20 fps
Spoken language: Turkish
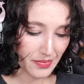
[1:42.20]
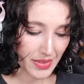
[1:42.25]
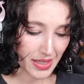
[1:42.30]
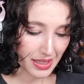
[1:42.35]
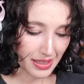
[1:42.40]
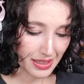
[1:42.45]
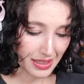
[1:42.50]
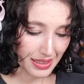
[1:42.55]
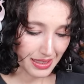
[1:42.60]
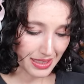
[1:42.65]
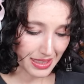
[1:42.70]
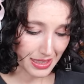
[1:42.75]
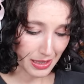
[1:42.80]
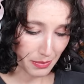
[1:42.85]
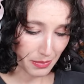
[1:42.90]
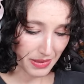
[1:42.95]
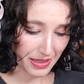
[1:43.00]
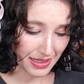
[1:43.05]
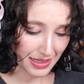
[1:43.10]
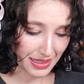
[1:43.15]
Hadi
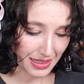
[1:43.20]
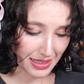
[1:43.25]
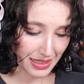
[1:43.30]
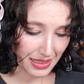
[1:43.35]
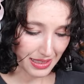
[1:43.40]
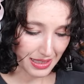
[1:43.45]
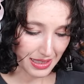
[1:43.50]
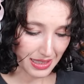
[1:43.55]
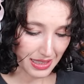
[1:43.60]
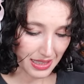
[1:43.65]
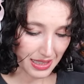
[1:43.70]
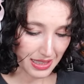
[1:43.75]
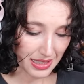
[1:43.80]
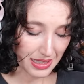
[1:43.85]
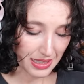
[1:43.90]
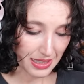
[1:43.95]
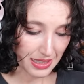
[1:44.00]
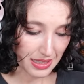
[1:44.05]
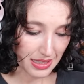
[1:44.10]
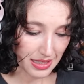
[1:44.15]
kapat sana.
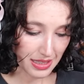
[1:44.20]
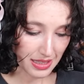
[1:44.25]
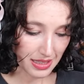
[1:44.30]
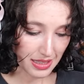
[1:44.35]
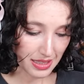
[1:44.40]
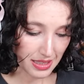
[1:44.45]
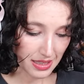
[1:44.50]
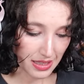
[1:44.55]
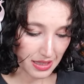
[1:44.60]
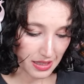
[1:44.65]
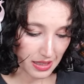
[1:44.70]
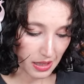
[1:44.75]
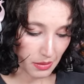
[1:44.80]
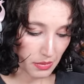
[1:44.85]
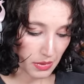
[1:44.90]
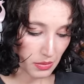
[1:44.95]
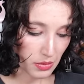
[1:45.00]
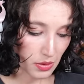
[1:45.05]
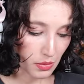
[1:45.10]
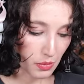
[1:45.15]

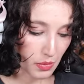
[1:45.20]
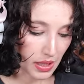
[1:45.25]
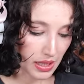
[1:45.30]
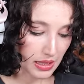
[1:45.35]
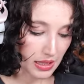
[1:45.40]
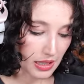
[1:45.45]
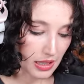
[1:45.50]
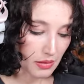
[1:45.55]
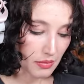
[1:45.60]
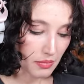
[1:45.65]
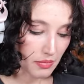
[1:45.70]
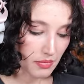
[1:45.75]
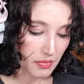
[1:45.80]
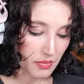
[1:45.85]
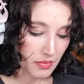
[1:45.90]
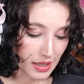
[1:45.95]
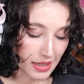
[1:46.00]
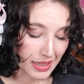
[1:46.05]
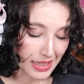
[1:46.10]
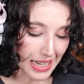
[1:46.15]
Tamam şimdi bekleyelim.
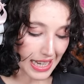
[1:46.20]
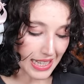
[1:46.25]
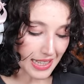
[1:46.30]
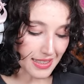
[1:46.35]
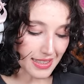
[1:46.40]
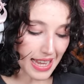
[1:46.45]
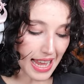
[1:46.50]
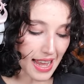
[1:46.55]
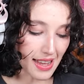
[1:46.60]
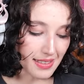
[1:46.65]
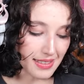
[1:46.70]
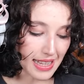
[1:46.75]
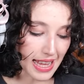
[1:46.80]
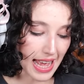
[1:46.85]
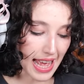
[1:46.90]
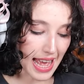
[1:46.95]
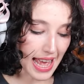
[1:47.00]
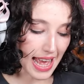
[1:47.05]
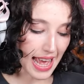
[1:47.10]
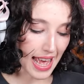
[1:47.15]
Granny
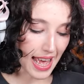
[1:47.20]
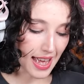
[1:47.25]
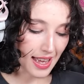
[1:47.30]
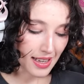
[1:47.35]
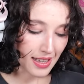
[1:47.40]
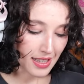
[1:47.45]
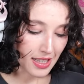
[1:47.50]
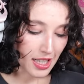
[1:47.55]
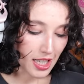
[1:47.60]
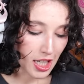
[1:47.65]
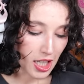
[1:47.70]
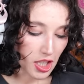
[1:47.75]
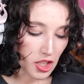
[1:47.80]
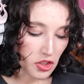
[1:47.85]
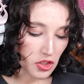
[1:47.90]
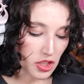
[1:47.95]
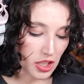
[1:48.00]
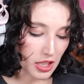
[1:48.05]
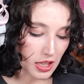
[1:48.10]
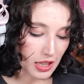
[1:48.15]
teyze.
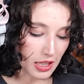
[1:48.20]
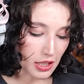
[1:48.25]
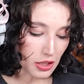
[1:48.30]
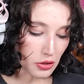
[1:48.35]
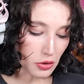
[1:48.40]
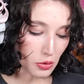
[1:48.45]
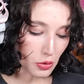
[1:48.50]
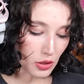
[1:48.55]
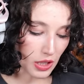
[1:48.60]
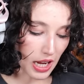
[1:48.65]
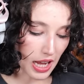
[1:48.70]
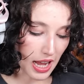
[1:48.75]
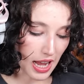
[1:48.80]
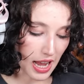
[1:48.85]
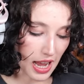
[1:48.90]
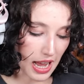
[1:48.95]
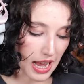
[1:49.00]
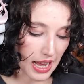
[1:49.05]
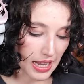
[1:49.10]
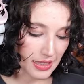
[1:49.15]
Cinli
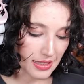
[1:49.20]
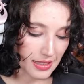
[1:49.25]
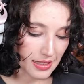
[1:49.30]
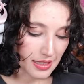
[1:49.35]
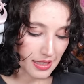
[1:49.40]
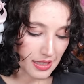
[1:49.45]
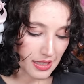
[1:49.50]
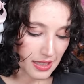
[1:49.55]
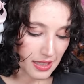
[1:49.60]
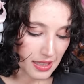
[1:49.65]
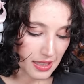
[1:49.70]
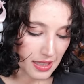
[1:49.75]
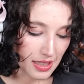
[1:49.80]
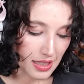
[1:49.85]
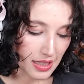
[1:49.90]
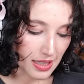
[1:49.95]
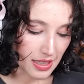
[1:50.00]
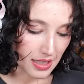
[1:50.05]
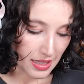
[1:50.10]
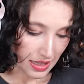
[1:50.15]
surat.
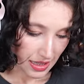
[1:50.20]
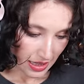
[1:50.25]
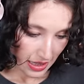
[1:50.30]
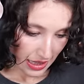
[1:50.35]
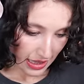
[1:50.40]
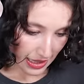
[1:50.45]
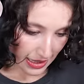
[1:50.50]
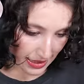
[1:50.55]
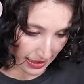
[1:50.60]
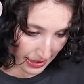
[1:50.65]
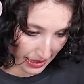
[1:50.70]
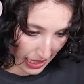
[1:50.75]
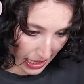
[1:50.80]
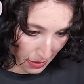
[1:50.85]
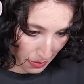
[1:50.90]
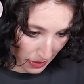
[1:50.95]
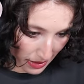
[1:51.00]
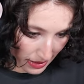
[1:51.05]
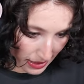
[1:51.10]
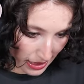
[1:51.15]
Hadi
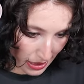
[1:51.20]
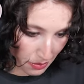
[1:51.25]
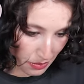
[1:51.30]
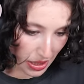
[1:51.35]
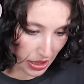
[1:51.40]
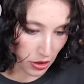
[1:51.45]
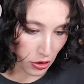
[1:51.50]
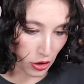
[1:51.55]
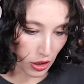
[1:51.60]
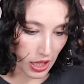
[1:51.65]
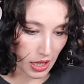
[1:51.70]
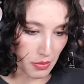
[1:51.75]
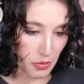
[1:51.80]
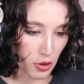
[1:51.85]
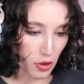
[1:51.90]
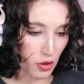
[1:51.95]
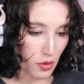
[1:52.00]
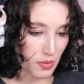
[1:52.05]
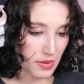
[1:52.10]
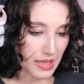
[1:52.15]
gel bakayım bak
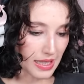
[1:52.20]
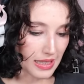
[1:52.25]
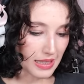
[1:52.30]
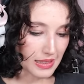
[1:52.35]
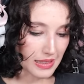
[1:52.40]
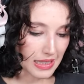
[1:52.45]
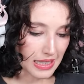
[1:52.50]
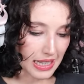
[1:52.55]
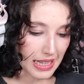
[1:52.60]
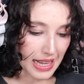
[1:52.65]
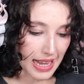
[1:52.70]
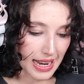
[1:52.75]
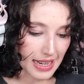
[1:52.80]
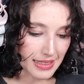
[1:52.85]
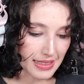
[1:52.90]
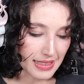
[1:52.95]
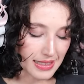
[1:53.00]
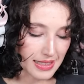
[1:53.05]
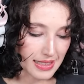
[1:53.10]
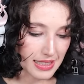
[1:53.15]
göremiyorum seni
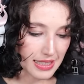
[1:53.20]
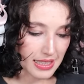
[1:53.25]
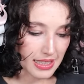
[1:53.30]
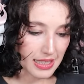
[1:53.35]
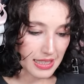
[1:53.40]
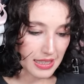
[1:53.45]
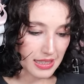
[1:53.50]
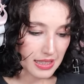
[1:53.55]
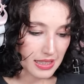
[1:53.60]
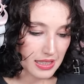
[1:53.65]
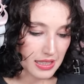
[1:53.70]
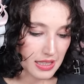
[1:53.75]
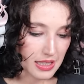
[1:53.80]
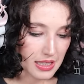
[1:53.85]
nerelerdesin.